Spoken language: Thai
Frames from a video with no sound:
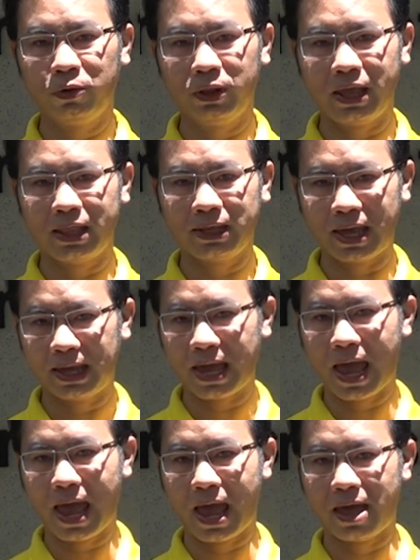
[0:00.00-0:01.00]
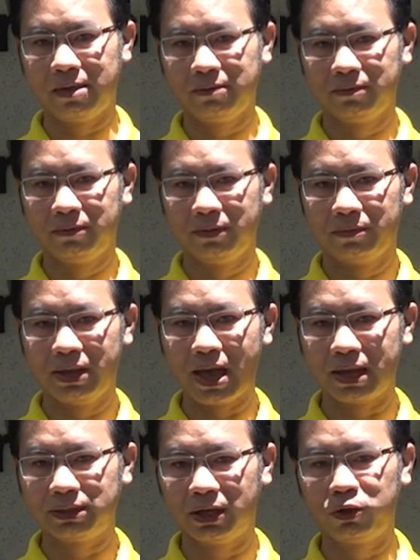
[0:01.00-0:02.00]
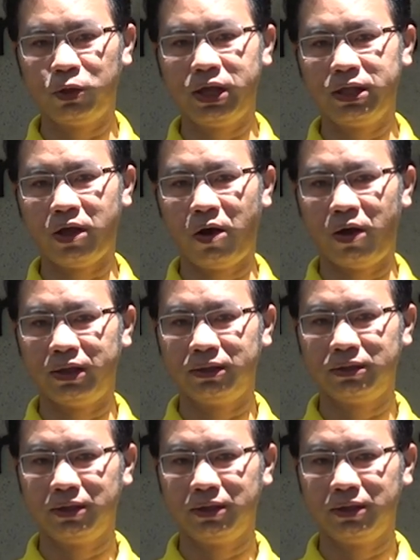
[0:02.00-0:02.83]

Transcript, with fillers: ทุเรียนแก่ ๆ ไม่อยากเจอทุเรียนอ่อน